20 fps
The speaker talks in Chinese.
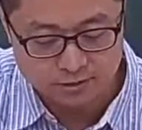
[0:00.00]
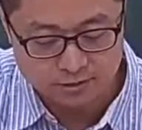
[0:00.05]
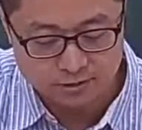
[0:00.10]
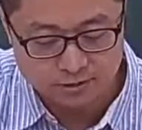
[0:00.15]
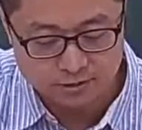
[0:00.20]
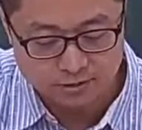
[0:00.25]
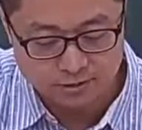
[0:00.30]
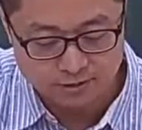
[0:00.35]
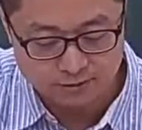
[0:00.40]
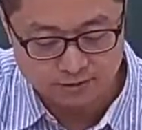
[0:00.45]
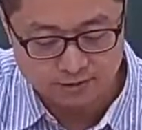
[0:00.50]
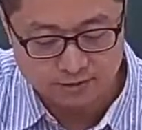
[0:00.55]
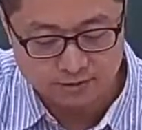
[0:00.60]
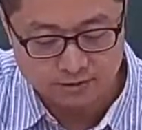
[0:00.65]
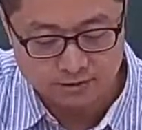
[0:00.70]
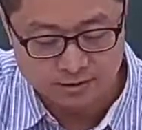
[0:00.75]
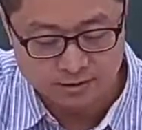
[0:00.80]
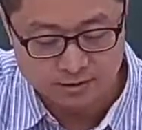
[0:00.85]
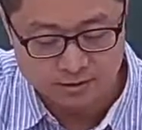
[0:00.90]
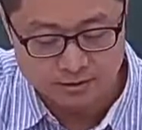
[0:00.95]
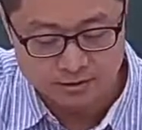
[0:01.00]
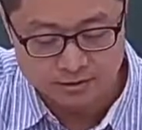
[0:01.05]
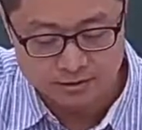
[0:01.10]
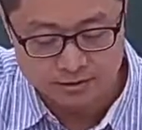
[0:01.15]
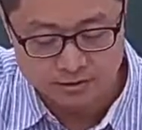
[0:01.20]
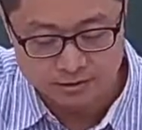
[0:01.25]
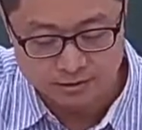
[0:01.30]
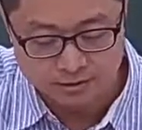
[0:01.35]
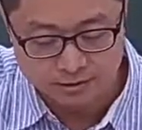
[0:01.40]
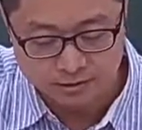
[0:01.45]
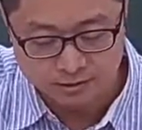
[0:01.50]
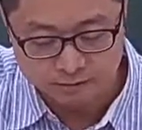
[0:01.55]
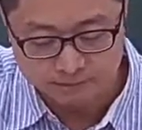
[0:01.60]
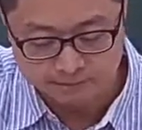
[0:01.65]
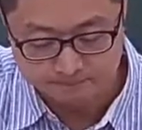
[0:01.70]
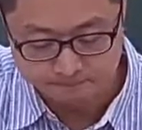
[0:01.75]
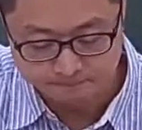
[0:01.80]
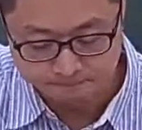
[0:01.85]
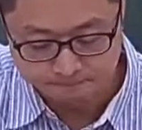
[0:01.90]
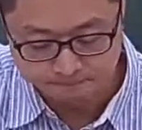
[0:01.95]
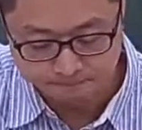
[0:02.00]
四次方的意思，哈。